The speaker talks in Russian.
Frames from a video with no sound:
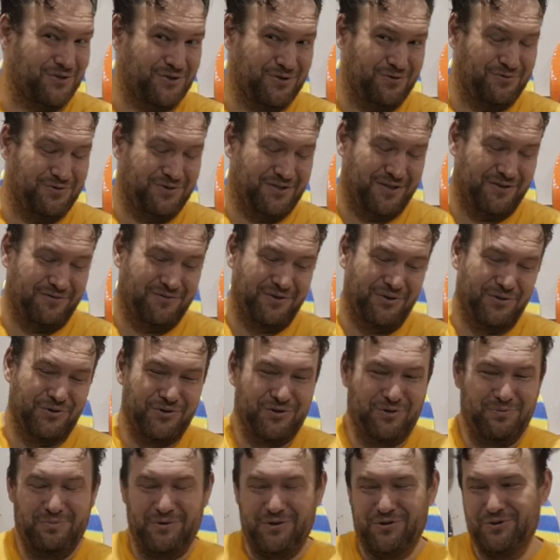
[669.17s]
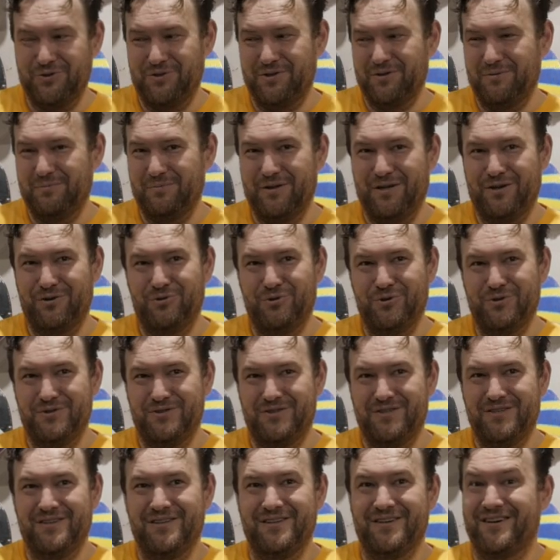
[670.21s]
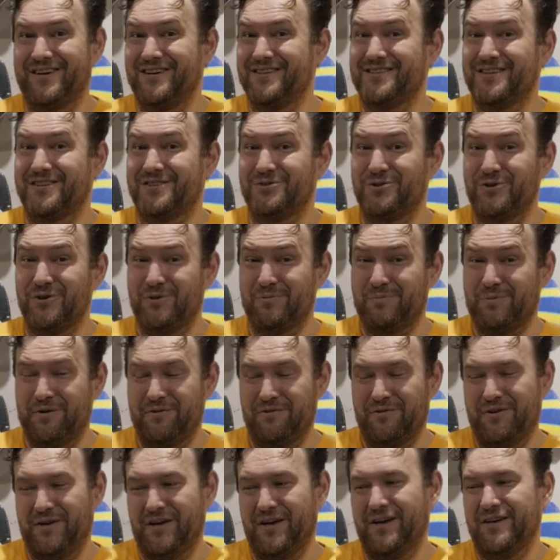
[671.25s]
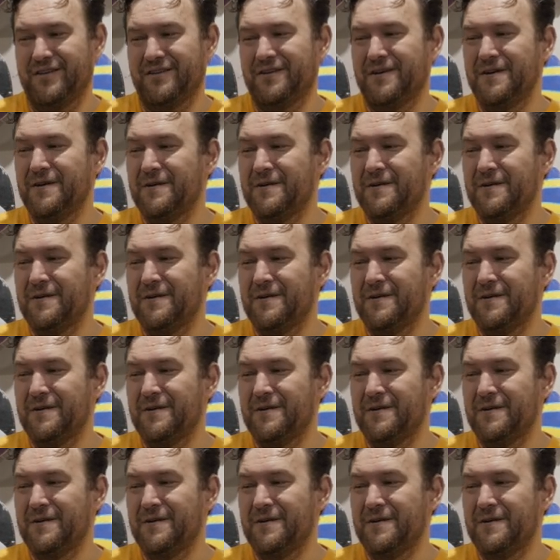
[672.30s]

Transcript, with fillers: что вся выручка пойдет на благое дело, хотя кто их проверяет.